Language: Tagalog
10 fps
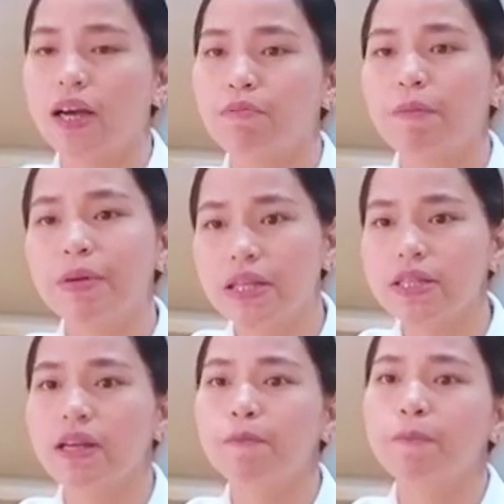Uh,
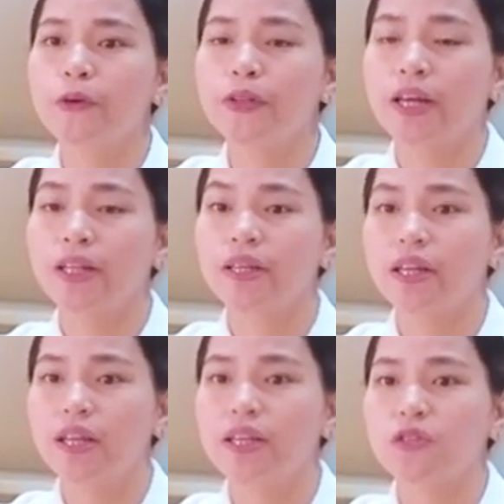mabilis lang po na
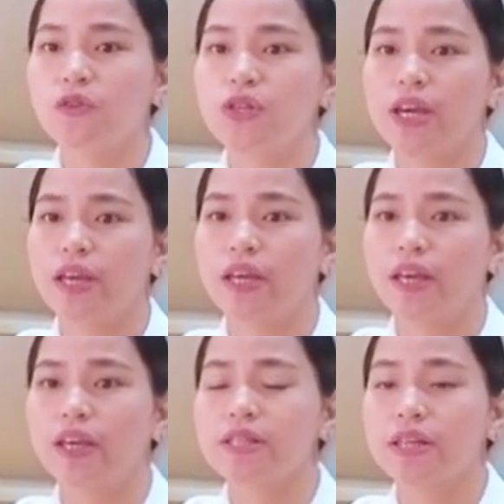na-release yung cheque
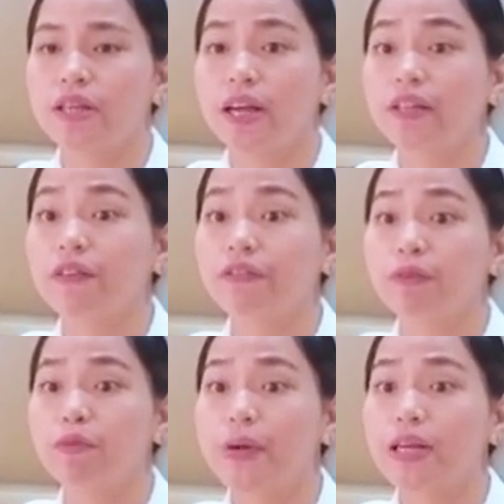eh, kasi right
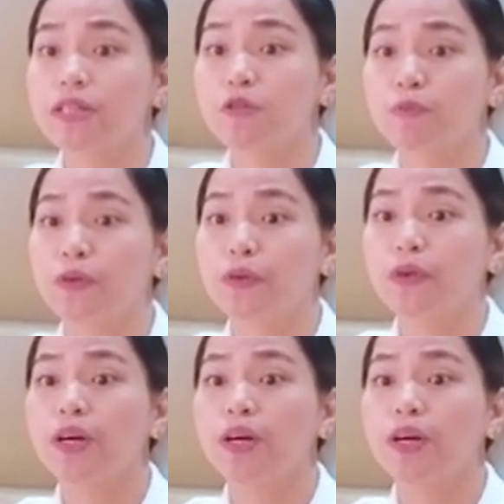after ma-process po,